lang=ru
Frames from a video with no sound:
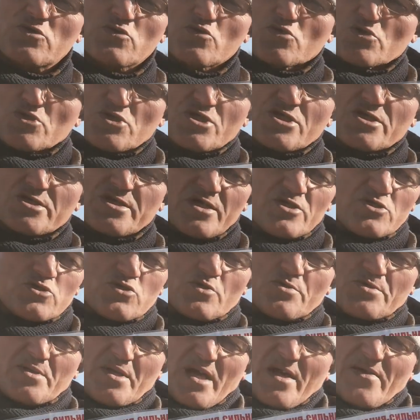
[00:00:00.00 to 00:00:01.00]
от души, да,
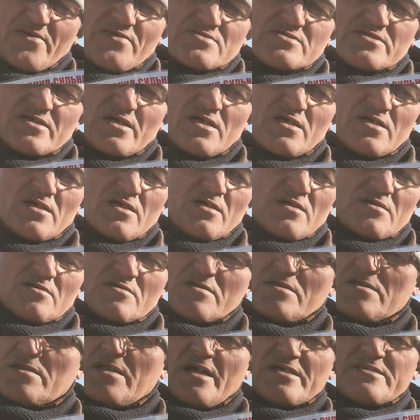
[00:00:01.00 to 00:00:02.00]
что нравится,
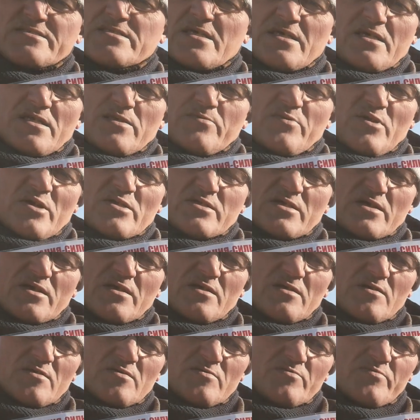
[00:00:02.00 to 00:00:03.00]
классно,
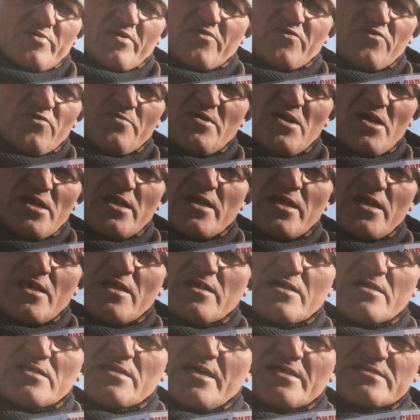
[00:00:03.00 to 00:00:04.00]
ребята, парфюмерия
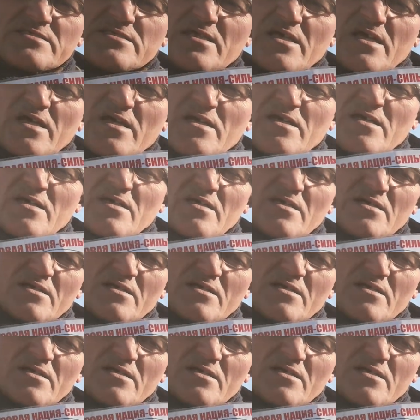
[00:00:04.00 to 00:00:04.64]
или классная